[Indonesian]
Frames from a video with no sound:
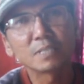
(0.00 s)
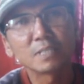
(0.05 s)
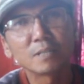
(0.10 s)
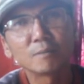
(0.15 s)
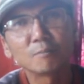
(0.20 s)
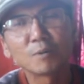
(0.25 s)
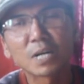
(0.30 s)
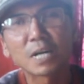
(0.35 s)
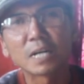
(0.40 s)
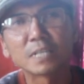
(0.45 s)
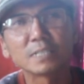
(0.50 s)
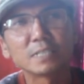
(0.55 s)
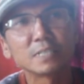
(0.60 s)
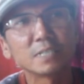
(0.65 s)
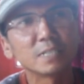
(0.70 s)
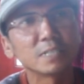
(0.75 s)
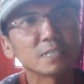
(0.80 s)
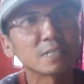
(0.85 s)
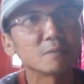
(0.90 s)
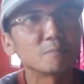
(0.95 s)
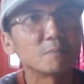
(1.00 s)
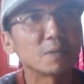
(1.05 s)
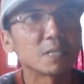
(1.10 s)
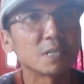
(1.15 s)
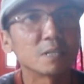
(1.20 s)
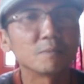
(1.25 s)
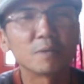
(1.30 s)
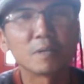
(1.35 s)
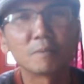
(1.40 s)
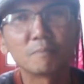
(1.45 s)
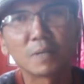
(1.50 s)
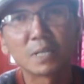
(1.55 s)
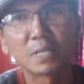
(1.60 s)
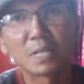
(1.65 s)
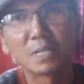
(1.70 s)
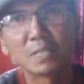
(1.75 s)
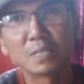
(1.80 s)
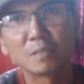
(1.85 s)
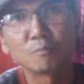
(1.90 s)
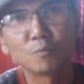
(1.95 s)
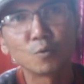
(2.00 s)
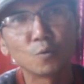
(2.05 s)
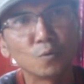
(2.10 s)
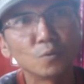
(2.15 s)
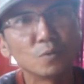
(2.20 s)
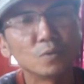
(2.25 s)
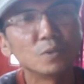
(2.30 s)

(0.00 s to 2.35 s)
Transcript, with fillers: terima kasih kepada Bapak dan Ibu